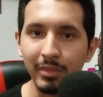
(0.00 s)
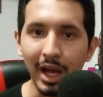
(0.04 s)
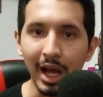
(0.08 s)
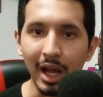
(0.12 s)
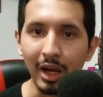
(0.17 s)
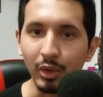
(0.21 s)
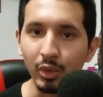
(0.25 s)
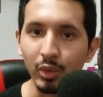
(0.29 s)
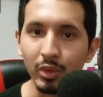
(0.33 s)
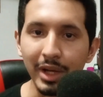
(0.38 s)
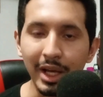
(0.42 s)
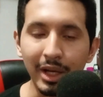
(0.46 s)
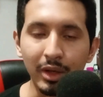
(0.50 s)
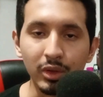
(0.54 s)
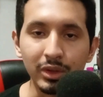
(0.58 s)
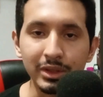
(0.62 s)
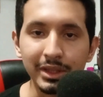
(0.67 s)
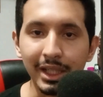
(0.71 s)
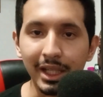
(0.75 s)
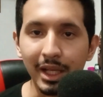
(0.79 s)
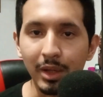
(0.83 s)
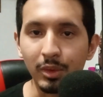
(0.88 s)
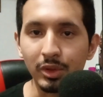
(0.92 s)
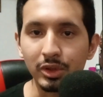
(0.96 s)
alguna
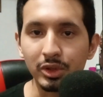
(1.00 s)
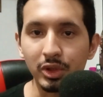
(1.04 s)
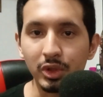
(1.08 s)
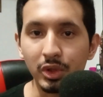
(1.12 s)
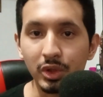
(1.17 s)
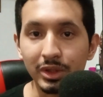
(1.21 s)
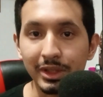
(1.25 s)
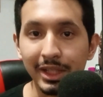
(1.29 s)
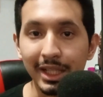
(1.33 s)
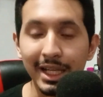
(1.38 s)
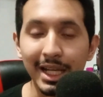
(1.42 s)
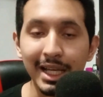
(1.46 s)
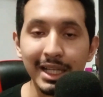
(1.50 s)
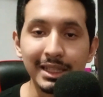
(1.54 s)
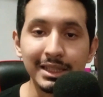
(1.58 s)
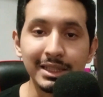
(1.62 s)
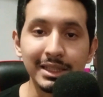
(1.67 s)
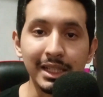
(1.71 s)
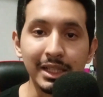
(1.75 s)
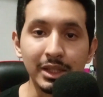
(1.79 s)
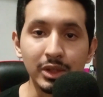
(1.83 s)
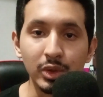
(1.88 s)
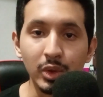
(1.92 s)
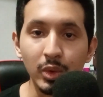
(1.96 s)
cosa que vosotros creáis
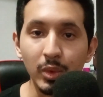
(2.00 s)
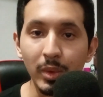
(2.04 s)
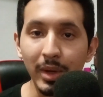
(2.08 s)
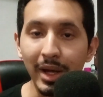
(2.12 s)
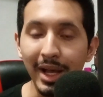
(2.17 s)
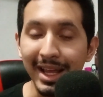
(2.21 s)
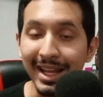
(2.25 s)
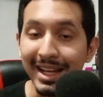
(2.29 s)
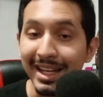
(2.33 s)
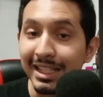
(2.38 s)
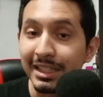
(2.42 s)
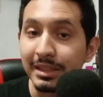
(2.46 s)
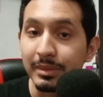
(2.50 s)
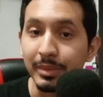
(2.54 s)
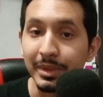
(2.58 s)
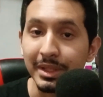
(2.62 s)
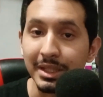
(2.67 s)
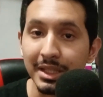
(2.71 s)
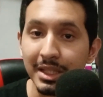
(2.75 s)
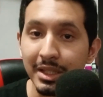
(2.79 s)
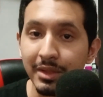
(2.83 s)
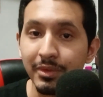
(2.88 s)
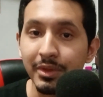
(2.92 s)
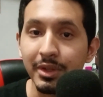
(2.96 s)
que suba en
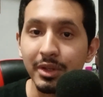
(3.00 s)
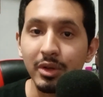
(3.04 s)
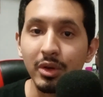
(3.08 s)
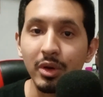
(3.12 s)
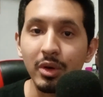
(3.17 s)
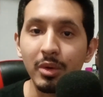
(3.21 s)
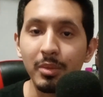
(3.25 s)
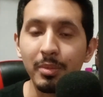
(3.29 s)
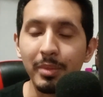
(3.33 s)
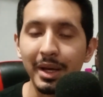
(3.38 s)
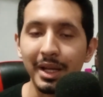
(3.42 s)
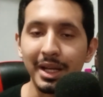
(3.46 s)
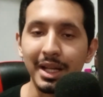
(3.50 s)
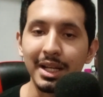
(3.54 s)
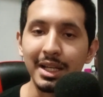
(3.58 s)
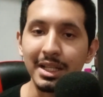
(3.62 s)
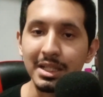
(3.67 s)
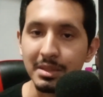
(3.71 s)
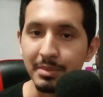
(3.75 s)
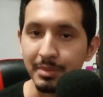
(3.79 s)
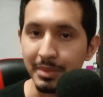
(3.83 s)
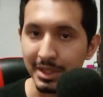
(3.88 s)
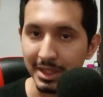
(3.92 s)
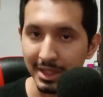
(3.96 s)
específico para el
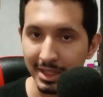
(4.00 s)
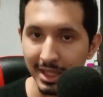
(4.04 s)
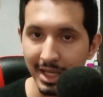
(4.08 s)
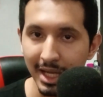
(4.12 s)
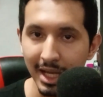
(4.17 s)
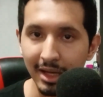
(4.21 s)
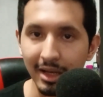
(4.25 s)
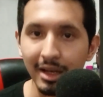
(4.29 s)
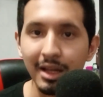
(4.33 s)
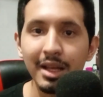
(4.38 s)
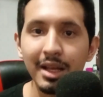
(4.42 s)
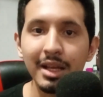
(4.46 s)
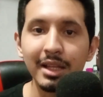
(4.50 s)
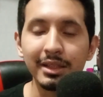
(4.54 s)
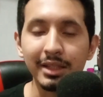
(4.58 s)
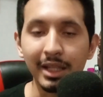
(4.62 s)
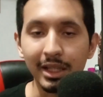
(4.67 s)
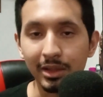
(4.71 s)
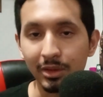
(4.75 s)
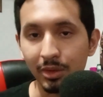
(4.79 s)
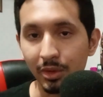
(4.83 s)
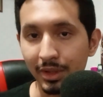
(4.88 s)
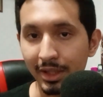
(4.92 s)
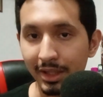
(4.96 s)
especial,
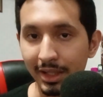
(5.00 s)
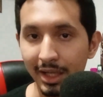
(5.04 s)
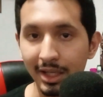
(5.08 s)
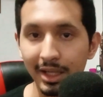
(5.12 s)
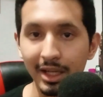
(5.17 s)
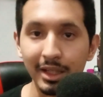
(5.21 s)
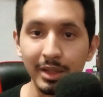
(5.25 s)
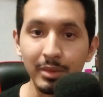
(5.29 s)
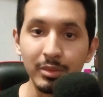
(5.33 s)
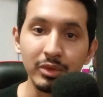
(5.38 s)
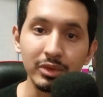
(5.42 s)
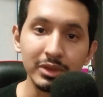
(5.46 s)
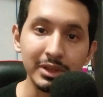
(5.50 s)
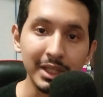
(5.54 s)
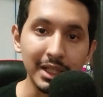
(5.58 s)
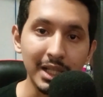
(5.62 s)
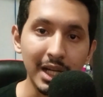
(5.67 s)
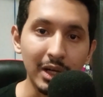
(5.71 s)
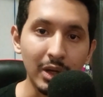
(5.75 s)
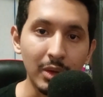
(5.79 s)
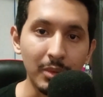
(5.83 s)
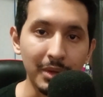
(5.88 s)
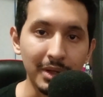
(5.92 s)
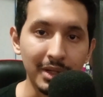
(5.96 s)
tanto del canal de
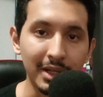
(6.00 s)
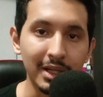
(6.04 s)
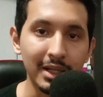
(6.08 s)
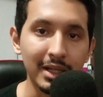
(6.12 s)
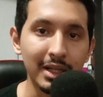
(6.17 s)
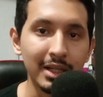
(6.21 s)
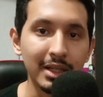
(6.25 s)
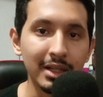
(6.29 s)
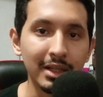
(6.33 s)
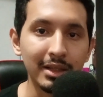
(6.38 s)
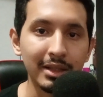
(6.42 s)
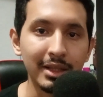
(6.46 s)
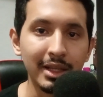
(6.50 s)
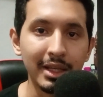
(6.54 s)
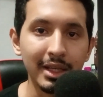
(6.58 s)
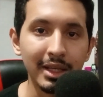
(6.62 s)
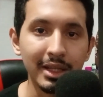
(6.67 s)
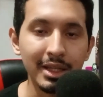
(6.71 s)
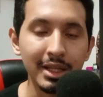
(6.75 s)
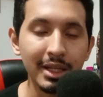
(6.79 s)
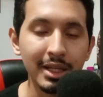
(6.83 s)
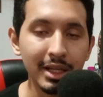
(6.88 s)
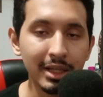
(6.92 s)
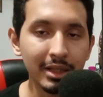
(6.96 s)
música como el canal de
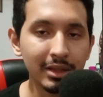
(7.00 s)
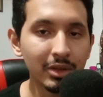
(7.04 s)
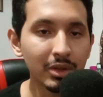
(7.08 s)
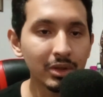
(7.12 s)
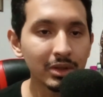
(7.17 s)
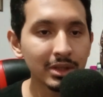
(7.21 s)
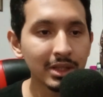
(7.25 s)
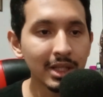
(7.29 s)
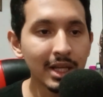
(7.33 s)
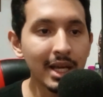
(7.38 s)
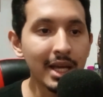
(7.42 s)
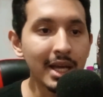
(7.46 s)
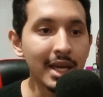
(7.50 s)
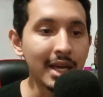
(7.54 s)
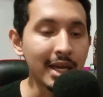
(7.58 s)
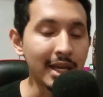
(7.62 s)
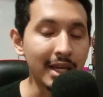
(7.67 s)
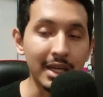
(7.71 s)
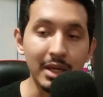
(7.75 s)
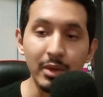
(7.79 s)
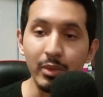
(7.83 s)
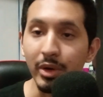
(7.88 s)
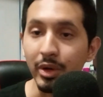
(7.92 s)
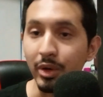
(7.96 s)
directos.
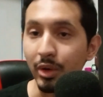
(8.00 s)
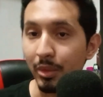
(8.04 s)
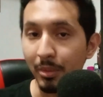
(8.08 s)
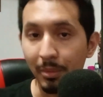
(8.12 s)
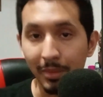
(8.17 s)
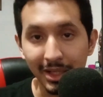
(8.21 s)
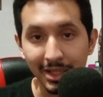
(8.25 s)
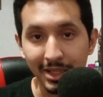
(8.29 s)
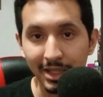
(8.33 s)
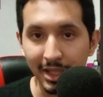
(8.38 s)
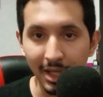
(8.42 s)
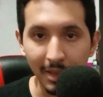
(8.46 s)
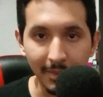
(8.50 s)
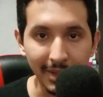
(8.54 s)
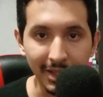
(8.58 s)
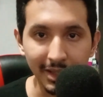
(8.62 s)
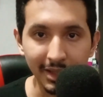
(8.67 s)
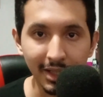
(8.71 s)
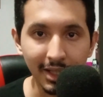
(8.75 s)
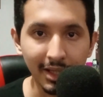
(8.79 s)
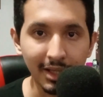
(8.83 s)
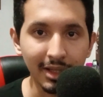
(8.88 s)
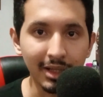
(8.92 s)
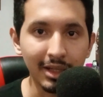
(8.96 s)
Y bueno,
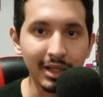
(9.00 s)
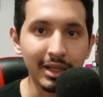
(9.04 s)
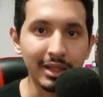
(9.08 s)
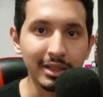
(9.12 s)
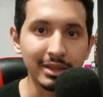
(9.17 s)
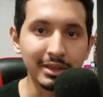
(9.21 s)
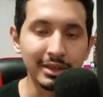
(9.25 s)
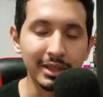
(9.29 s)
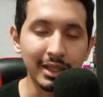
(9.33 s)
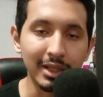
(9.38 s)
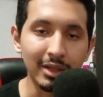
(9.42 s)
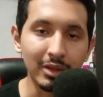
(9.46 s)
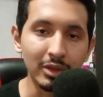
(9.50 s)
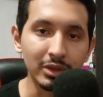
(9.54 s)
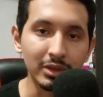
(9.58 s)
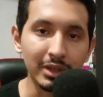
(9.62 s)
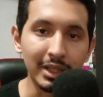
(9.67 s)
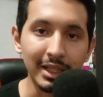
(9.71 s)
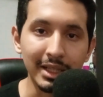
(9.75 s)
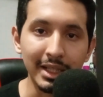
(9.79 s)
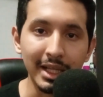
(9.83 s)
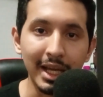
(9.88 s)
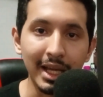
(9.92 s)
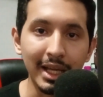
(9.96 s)
básicamente este, los
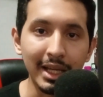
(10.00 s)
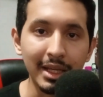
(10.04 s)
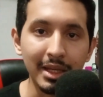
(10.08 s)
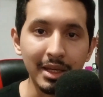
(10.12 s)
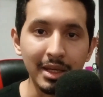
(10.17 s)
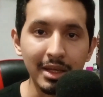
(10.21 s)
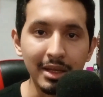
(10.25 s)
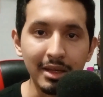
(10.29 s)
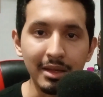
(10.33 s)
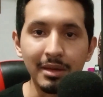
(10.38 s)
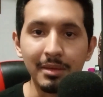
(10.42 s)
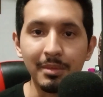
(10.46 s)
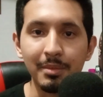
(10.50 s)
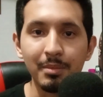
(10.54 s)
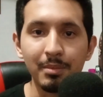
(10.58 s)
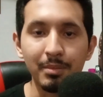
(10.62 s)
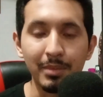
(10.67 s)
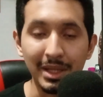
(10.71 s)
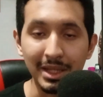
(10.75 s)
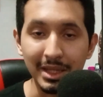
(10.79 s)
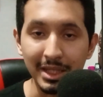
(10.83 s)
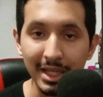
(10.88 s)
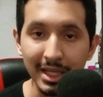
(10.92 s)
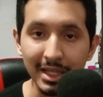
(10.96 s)
tendré ahí
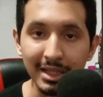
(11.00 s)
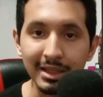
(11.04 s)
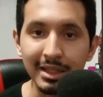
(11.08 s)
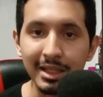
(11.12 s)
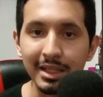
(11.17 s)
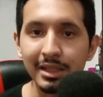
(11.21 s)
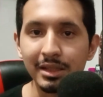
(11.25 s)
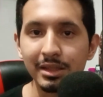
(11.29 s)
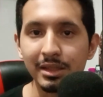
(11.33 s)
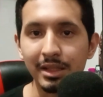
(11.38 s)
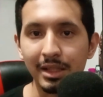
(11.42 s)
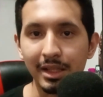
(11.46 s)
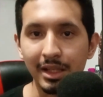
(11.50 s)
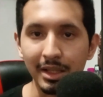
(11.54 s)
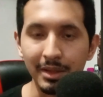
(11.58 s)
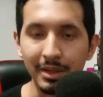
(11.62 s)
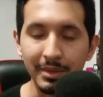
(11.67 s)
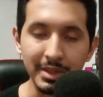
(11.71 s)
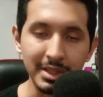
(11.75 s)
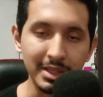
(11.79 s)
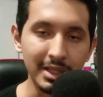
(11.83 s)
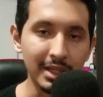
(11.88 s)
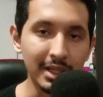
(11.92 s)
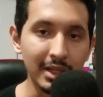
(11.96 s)
pendientes,
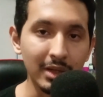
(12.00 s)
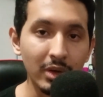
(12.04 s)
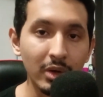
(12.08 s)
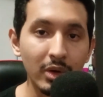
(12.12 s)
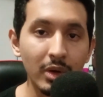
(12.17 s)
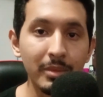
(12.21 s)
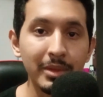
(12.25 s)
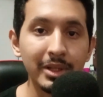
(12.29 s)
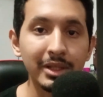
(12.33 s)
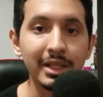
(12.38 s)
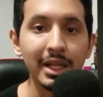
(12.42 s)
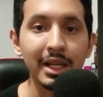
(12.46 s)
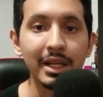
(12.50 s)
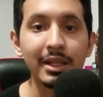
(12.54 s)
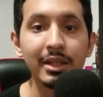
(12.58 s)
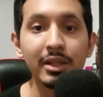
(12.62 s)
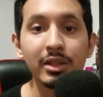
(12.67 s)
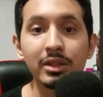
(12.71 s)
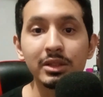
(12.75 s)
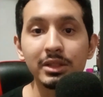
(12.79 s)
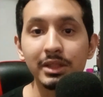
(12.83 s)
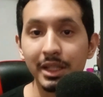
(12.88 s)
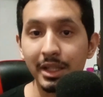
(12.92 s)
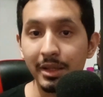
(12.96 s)
revisaré los
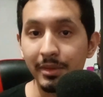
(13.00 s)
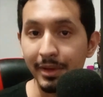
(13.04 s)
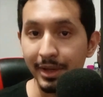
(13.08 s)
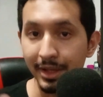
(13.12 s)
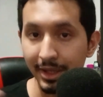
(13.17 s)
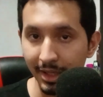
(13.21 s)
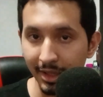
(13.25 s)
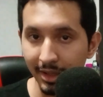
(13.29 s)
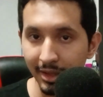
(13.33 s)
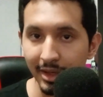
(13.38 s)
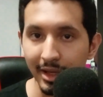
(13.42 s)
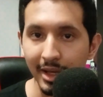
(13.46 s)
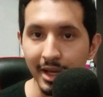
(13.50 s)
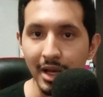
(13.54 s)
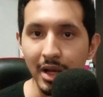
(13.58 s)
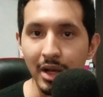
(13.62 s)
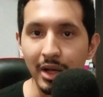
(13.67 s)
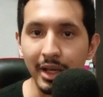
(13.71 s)
comentarios y veré